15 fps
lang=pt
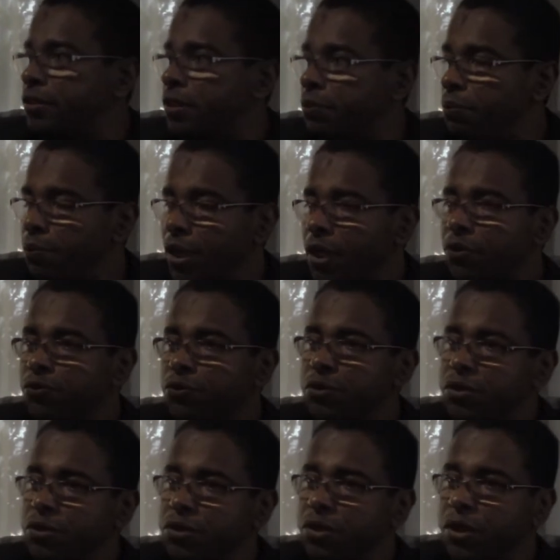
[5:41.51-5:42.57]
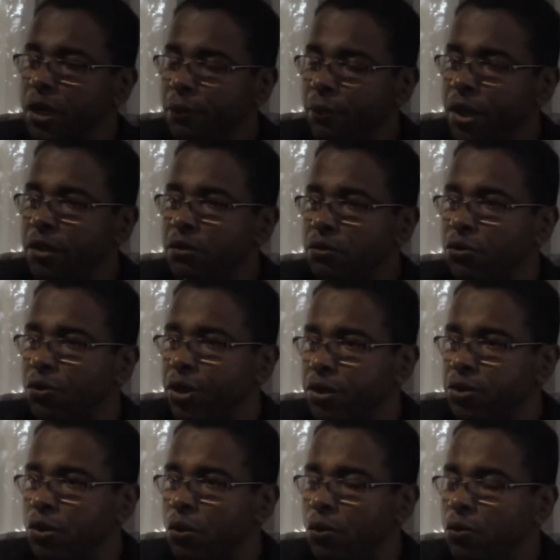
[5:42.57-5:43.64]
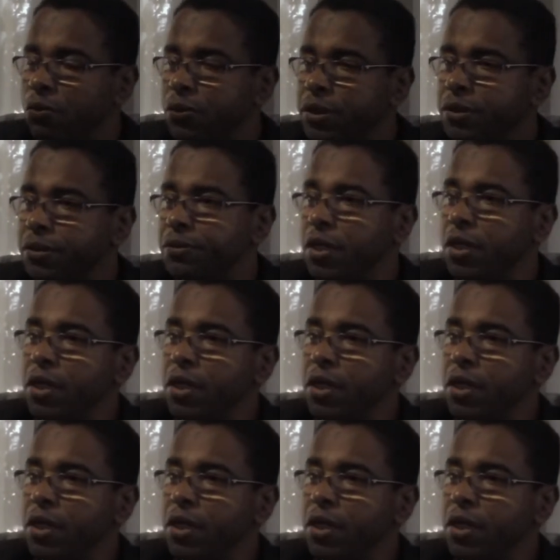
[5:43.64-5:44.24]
em pleno funcionamento, conheço algumas.